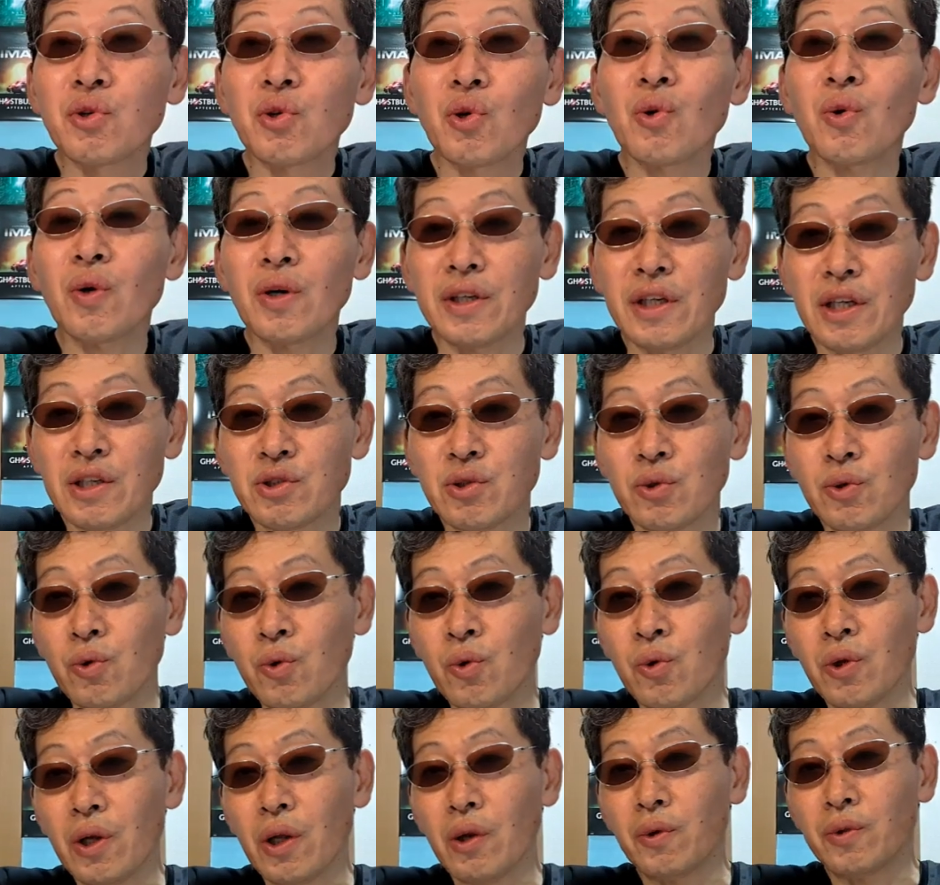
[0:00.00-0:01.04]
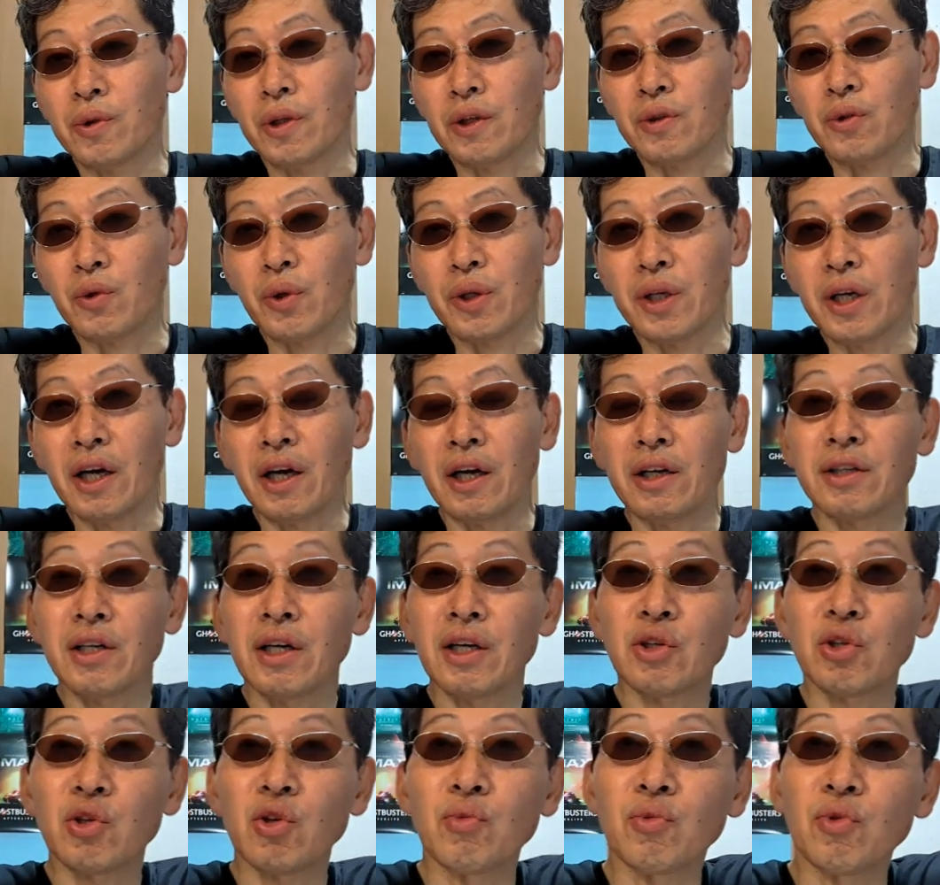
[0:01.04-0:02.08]
日はねちょっとこれをね取り上げた
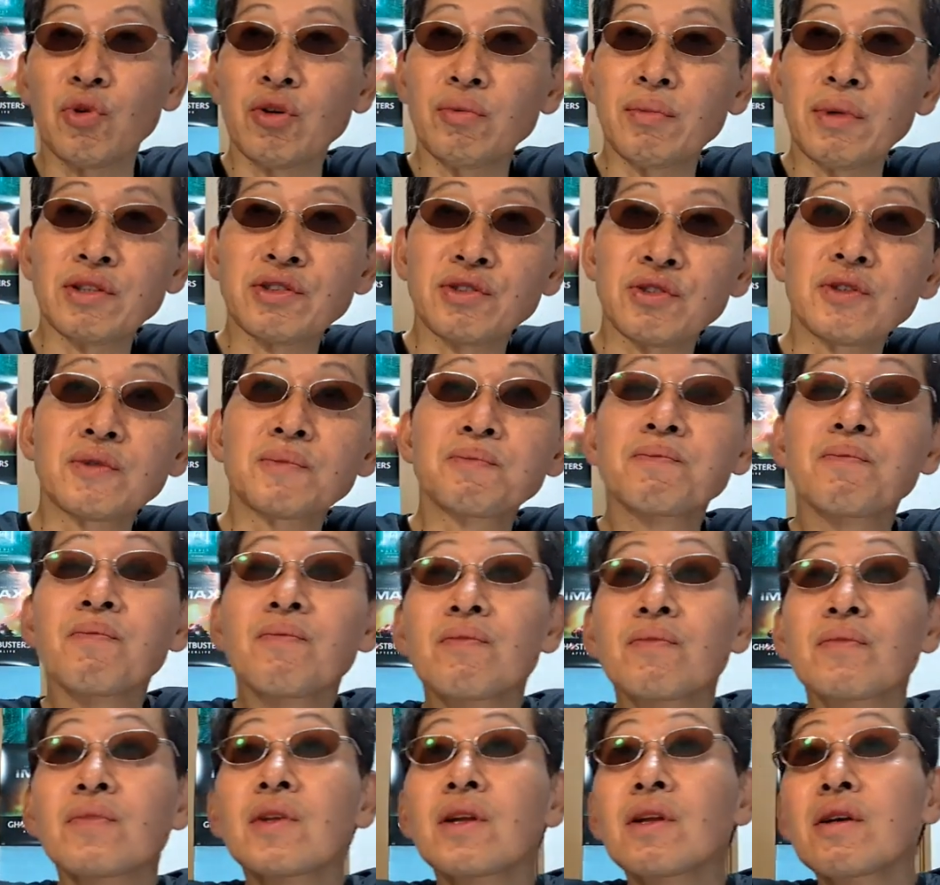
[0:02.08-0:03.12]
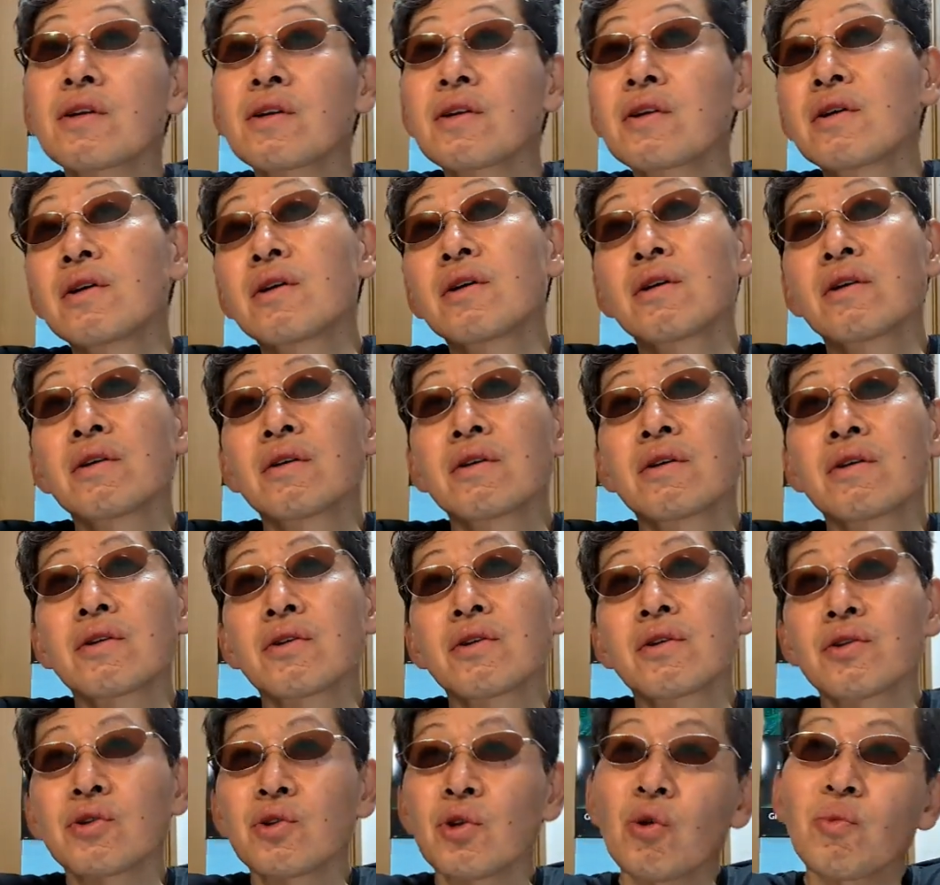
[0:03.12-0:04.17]
いと思います。
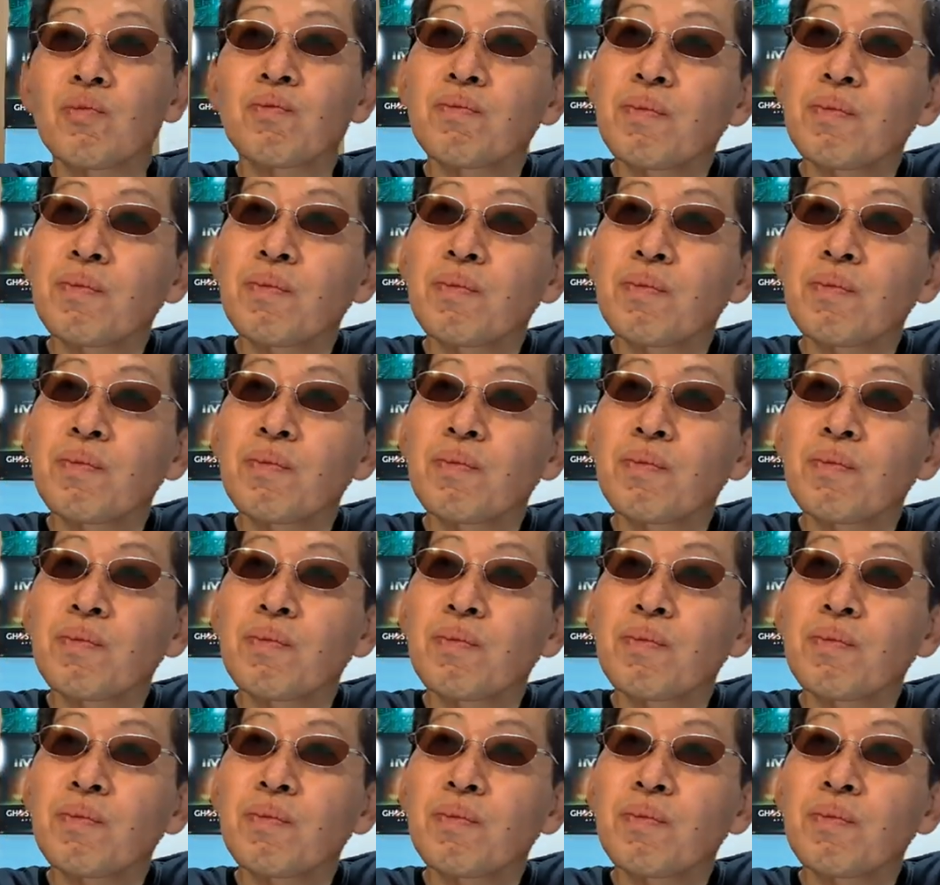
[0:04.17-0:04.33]
酔っ